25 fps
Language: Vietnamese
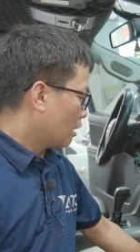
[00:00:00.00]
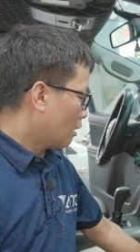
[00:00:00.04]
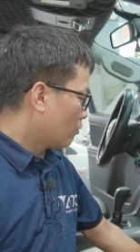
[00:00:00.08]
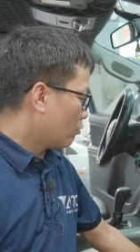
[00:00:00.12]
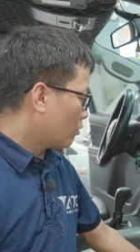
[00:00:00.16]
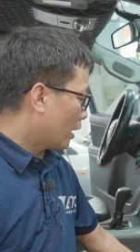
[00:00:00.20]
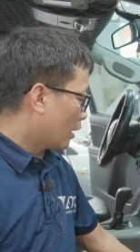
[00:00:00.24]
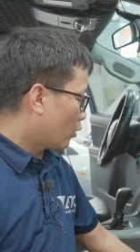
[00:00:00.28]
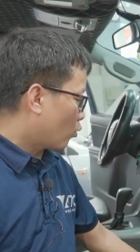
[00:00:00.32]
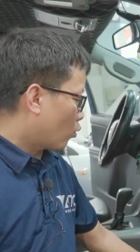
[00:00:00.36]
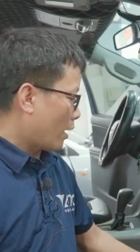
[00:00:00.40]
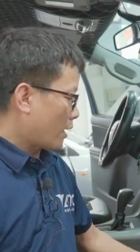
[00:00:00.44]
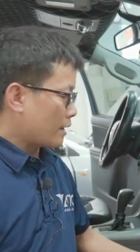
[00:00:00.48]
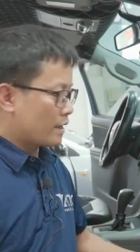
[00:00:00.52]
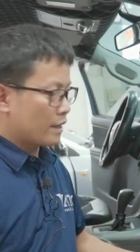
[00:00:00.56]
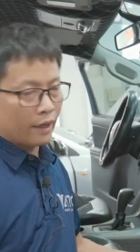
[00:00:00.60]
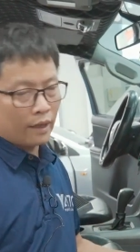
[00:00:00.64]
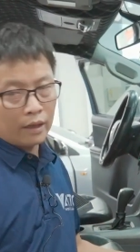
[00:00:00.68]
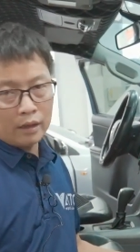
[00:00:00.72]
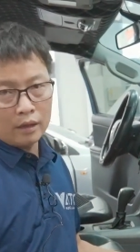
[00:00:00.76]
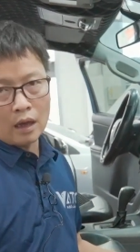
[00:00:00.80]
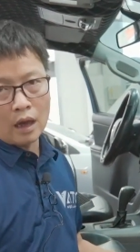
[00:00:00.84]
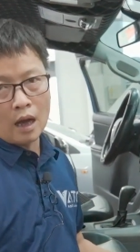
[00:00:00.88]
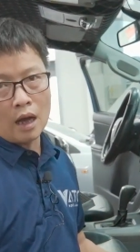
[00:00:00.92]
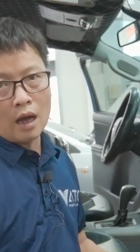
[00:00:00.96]
Trong cái quá
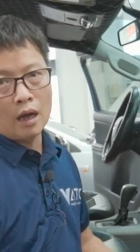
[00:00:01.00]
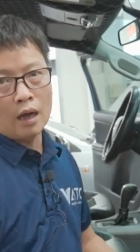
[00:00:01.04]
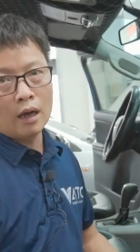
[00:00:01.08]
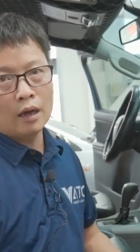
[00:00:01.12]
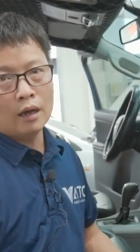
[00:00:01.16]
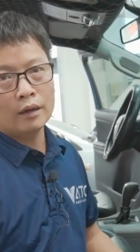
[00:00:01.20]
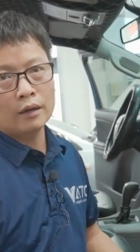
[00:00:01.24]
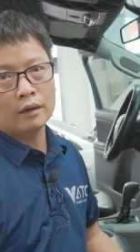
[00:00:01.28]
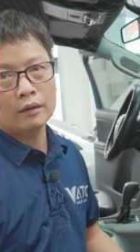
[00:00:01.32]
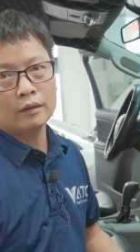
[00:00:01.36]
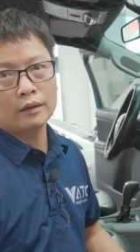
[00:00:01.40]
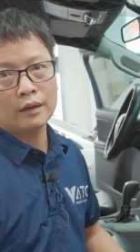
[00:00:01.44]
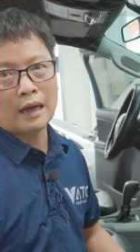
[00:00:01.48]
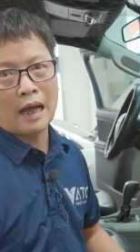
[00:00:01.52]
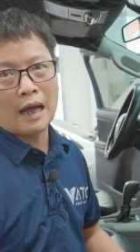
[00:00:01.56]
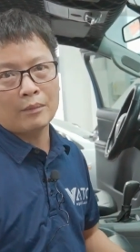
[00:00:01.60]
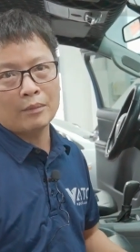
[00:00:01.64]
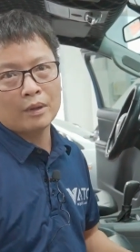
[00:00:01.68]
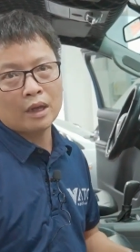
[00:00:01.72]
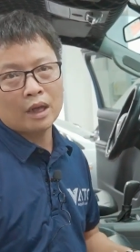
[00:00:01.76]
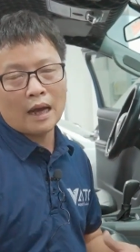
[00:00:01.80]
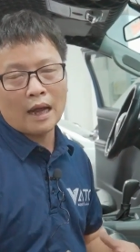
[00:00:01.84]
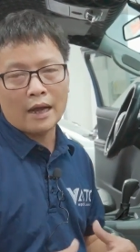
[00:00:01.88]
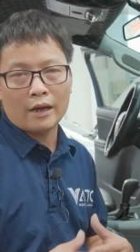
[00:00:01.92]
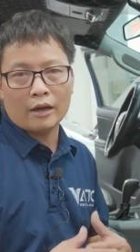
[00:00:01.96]
trình
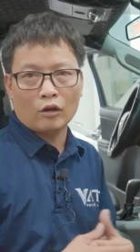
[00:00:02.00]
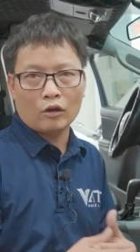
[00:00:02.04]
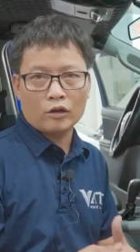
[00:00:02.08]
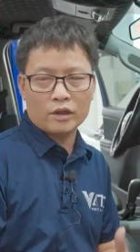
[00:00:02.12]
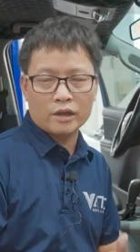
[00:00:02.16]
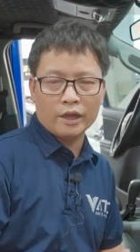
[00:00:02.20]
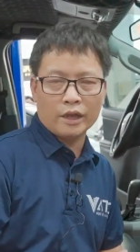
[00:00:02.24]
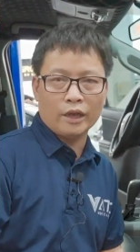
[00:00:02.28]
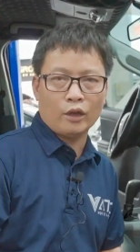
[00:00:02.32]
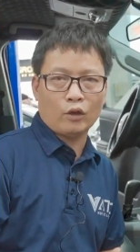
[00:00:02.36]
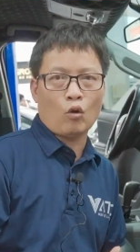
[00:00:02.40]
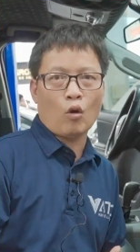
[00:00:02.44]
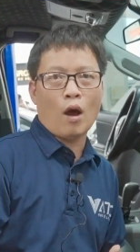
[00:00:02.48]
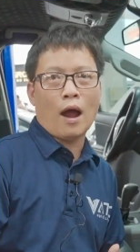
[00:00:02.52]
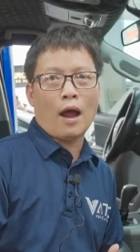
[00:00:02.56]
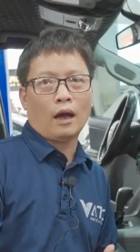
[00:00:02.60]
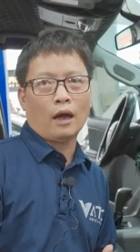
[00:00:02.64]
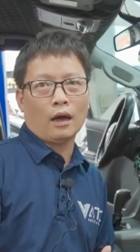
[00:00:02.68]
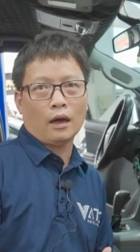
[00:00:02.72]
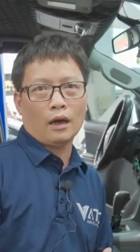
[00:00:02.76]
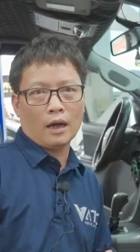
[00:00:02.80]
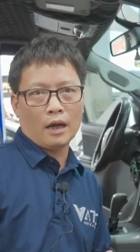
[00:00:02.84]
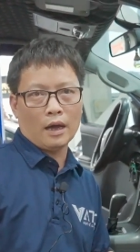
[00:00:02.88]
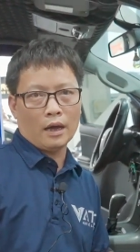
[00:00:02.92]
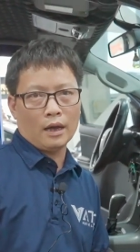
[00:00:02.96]
làm như này nó chỉ
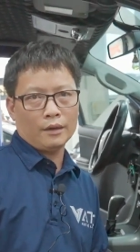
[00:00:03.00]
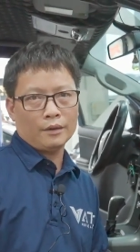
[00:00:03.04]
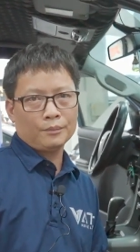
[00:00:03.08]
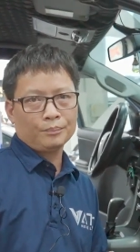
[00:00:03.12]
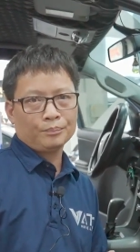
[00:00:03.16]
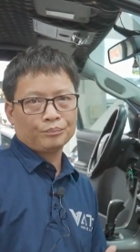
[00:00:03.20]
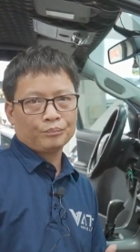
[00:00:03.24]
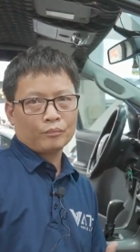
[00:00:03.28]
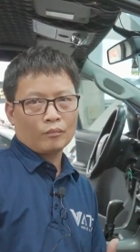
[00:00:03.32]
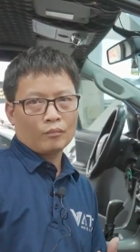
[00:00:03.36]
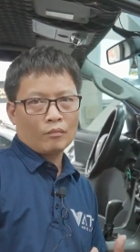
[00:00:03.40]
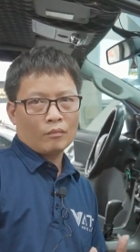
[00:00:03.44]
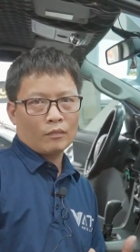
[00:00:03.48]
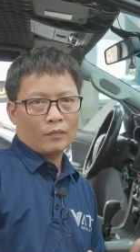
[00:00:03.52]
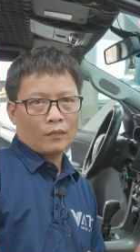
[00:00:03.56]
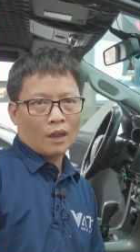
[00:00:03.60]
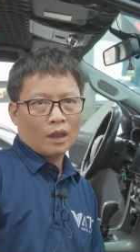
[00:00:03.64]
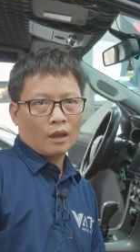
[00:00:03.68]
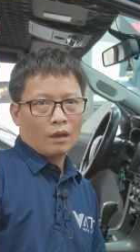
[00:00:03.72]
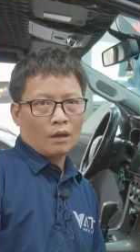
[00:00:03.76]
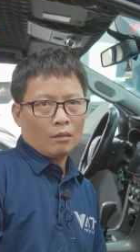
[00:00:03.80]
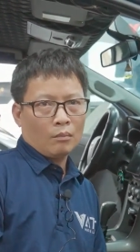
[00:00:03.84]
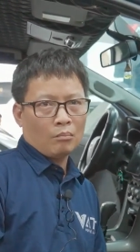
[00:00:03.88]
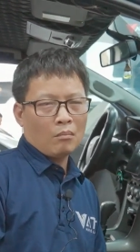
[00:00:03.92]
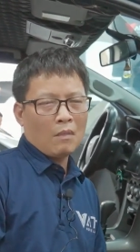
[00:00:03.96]
khoảng
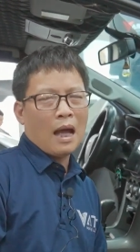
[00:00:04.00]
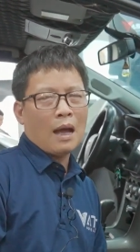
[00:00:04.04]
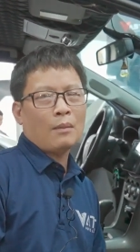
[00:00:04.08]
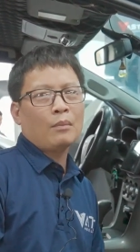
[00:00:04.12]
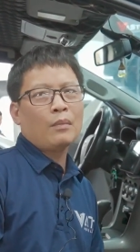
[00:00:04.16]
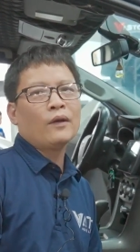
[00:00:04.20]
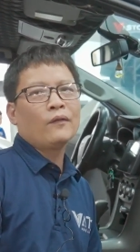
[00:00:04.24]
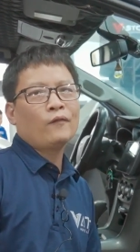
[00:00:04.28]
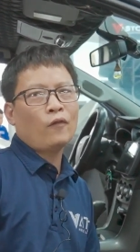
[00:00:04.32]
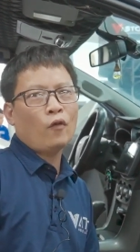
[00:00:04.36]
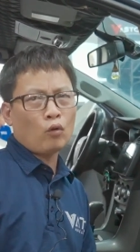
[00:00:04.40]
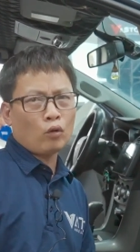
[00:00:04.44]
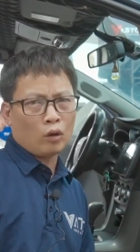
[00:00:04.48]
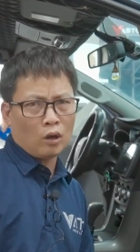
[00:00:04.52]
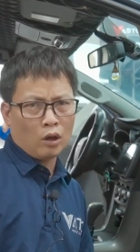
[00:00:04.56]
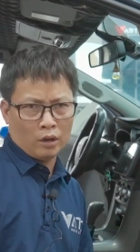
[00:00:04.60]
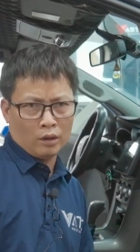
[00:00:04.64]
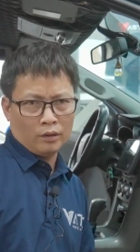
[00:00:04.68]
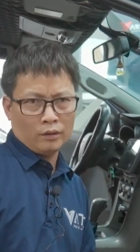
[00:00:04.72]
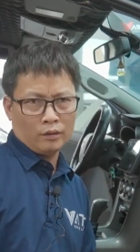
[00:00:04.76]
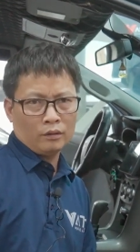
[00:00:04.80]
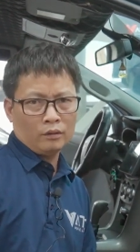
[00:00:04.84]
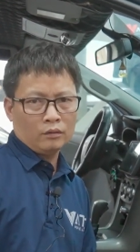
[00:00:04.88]
30 phút thôi.